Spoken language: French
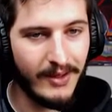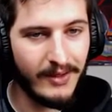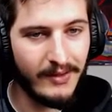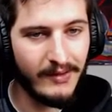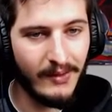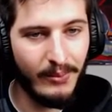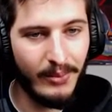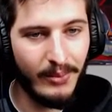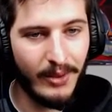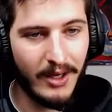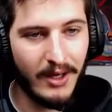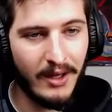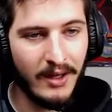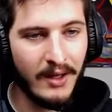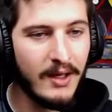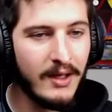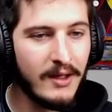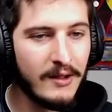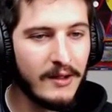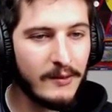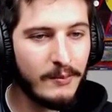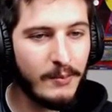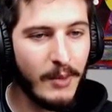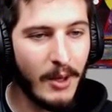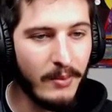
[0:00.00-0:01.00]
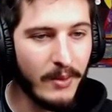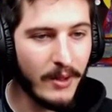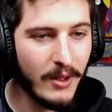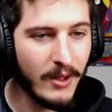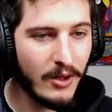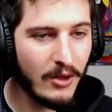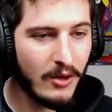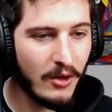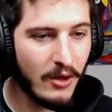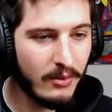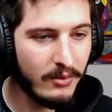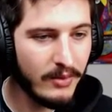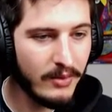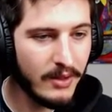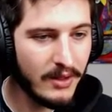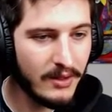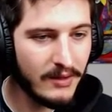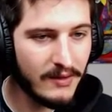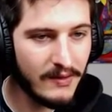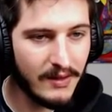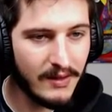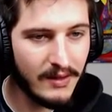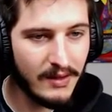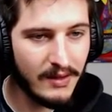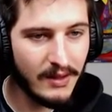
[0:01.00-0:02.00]
C'est pas, c'est pas méchant, mais
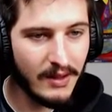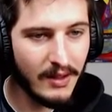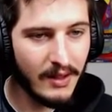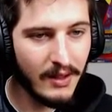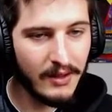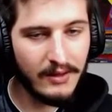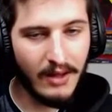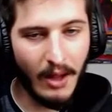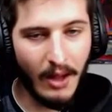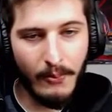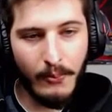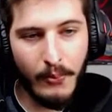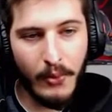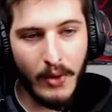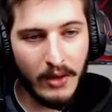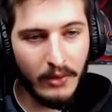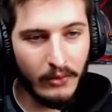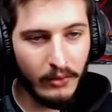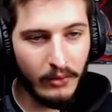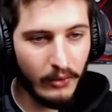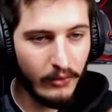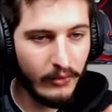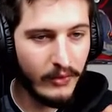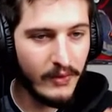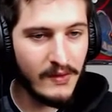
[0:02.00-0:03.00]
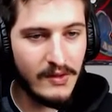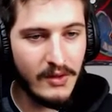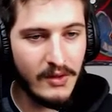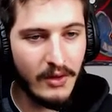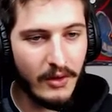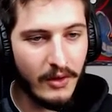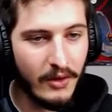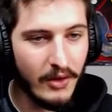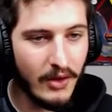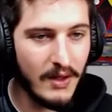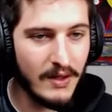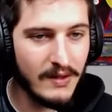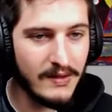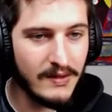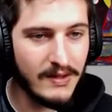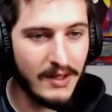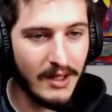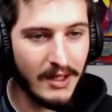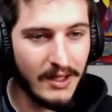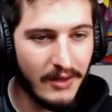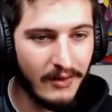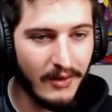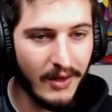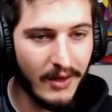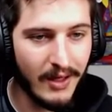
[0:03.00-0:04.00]
c'est d'un point de vue physiologique, c'est
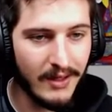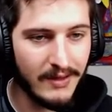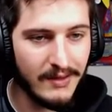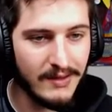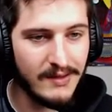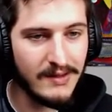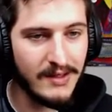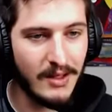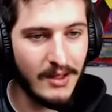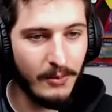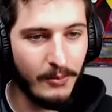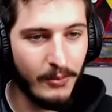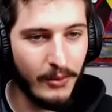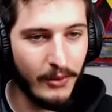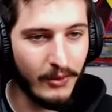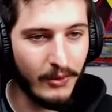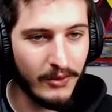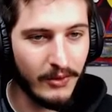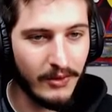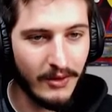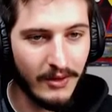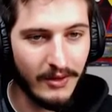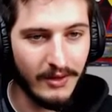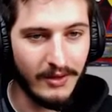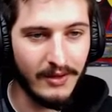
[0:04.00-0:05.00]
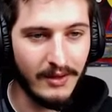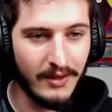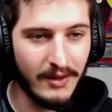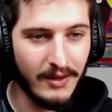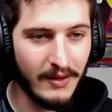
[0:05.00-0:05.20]
elle qui va résister le plus longtemps.